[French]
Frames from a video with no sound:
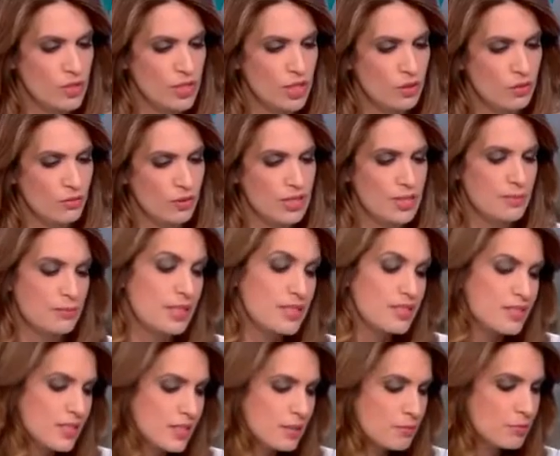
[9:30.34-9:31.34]
Onfray, c'est peut-être ce
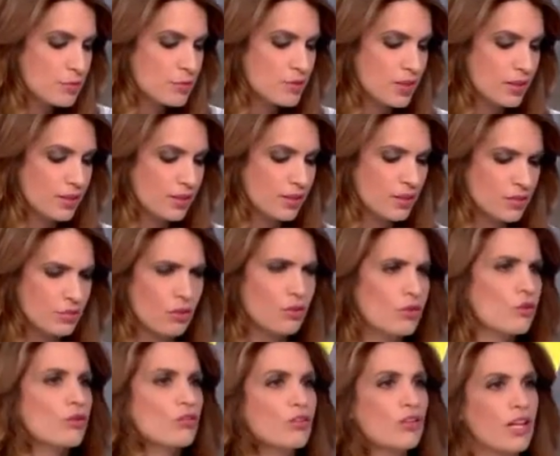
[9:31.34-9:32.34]
qui est le plus inquiétant,
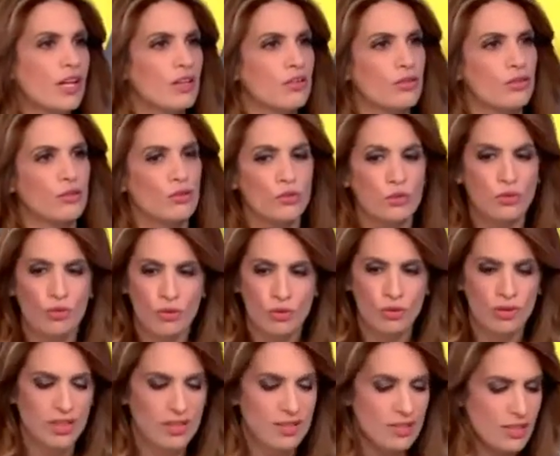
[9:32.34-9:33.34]
au-delà du nom
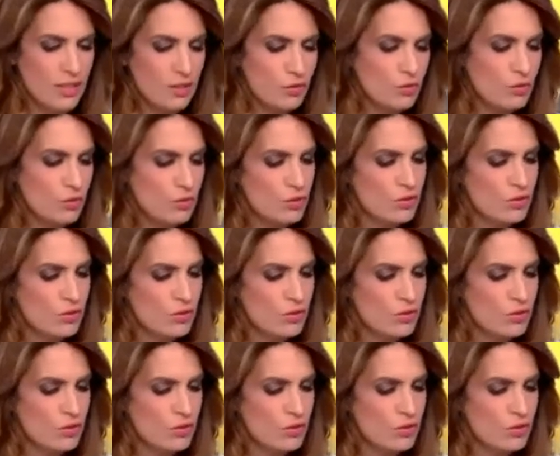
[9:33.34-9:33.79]
d'un tel ou d'une